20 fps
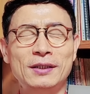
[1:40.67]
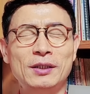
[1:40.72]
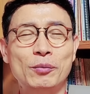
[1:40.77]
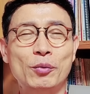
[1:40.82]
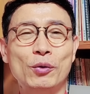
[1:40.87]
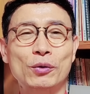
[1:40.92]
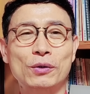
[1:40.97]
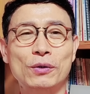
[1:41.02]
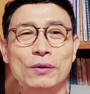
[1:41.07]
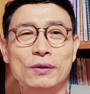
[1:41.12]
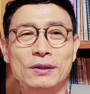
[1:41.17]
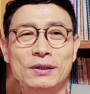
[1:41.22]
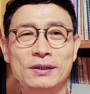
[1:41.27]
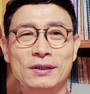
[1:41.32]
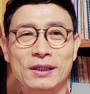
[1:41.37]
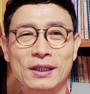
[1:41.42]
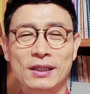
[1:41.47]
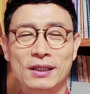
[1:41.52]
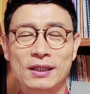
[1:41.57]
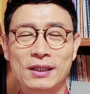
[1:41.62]
보통은
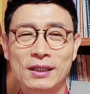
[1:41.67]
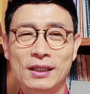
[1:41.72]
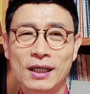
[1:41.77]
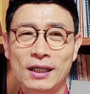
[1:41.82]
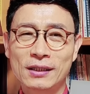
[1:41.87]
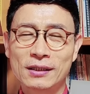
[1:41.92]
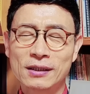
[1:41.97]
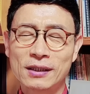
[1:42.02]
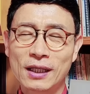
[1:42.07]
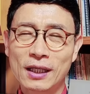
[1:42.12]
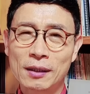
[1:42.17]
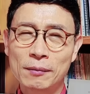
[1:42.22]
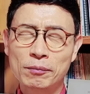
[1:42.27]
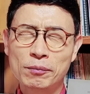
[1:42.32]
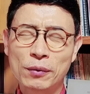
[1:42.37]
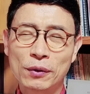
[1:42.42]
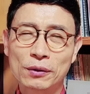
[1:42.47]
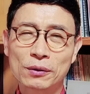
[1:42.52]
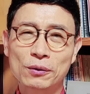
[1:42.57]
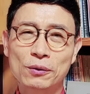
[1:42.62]
한 한
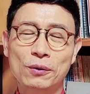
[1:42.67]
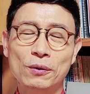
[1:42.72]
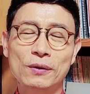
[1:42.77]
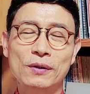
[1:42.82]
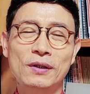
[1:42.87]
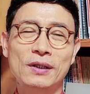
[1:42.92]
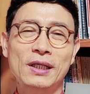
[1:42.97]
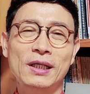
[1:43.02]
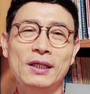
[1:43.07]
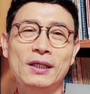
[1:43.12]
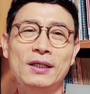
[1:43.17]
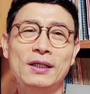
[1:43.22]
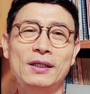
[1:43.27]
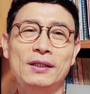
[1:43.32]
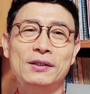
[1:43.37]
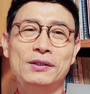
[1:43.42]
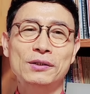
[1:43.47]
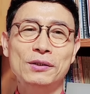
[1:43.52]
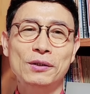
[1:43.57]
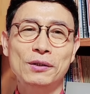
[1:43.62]
번 공연에
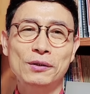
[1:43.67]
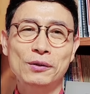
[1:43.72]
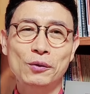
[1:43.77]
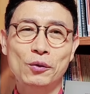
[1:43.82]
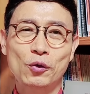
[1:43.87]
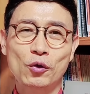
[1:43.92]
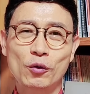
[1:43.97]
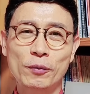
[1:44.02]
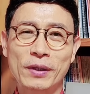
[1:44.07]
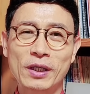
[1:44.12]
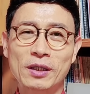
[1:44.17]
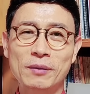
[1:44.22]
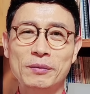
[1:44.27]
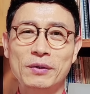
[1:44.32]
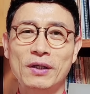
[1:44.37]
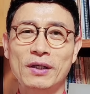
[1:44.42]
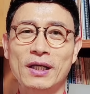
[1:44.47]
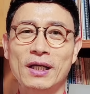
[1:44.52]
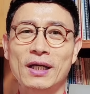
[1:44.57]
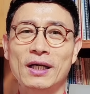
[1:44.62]

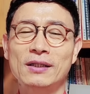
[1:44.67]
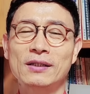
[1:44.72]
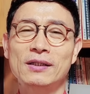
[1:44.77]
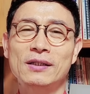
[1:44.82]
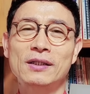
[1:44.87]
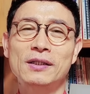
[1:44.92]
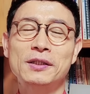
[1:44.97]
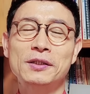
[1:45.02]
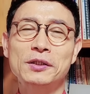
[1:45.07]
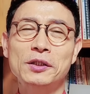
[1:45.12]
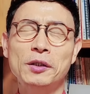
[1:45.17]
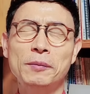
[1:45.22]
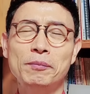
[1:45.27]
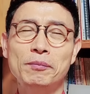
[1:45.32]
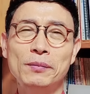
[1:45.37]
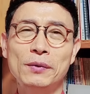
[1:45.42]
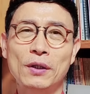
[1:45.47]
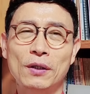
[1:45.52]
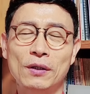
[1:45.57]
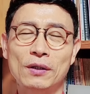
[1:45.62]
1,500명에 한
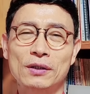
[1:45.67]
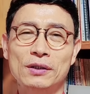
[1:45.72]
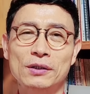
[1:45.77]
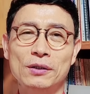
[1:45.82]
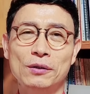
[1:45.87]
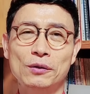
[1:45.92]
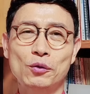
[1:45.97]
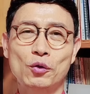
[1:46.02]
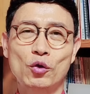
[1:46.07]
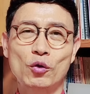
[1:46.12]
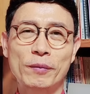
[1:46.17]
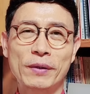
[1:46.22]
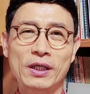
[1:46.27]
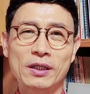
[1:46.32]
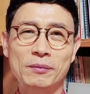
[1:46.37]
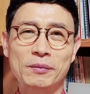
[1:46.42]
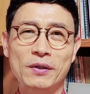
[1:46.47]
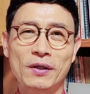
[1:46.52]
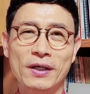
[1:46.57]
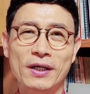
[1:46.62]
2,000명,
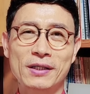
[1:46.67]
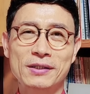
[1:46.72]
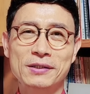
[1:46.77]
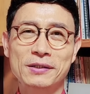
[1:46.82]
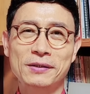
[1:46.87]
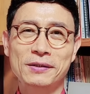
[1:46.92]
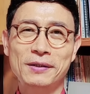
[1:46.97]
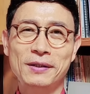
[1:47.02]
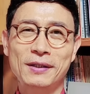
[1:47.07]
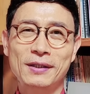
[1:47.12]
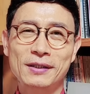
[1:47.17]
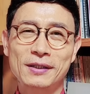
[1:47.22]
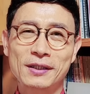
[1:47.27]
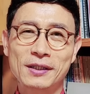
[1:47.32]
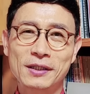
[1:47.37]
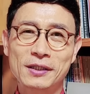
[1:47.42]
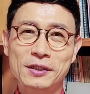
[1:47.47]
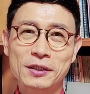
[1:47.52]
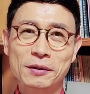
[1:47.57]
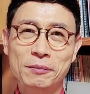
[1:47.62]
1,500명에서
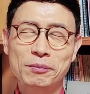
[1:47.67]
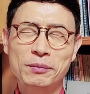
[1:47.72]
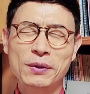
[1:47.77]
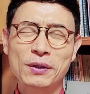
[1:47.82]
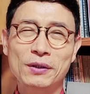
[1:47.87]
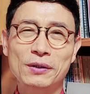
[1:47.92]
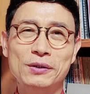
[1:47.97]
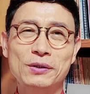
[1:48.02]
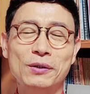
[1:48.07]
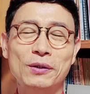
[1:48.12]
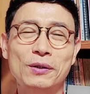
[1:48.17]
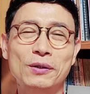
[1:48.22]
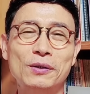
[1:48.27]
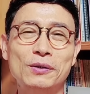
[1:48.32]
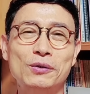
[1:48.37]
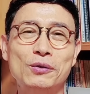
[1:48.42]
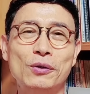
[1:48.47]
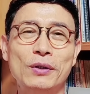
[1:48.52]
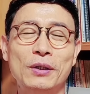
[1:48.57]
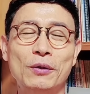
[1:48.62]
2,000명
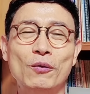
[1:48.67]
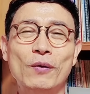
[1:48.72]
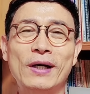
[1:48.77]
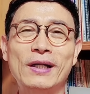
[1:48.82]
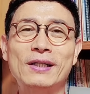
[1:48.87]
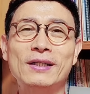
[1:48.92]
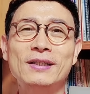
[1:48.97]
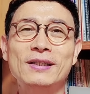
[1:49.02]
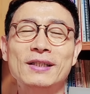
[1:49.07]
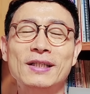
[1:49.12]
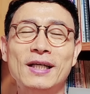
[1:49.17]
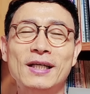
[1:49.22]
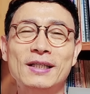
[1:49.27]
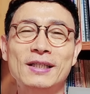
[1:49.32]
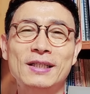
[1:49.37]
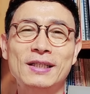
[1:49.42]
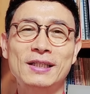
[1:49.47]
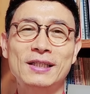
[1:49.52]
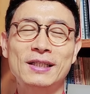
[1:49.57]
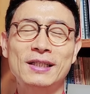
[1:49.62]
정도의
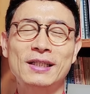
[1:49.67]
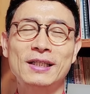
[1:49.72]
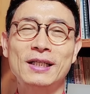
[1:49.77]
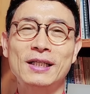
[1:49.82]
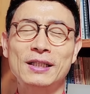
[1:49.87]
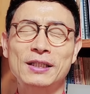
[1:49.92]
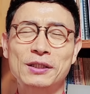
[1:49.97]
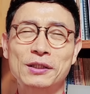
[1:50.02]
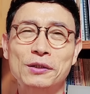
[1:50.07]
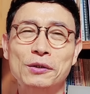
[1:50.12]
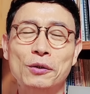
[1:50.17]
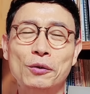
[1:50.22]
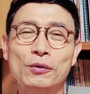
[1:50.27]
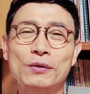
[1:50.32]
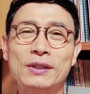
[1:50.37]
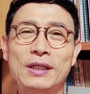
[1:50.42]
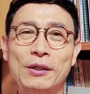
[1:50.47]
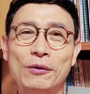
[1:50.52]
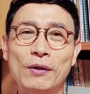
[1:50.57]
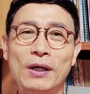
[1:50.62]
관객이
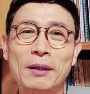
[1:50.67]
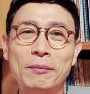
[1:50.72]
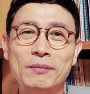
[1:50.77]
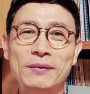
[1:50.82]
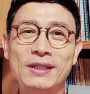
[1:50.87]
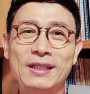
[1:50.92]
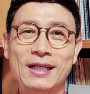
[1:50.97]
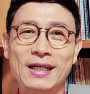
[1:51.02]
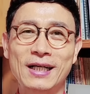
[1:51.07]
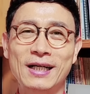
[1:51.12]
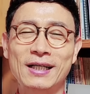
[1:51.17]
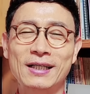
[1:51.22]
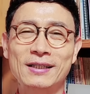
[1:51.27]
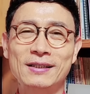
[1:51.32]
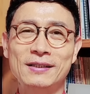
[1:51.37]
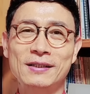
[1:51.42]
들어온다고 합니다.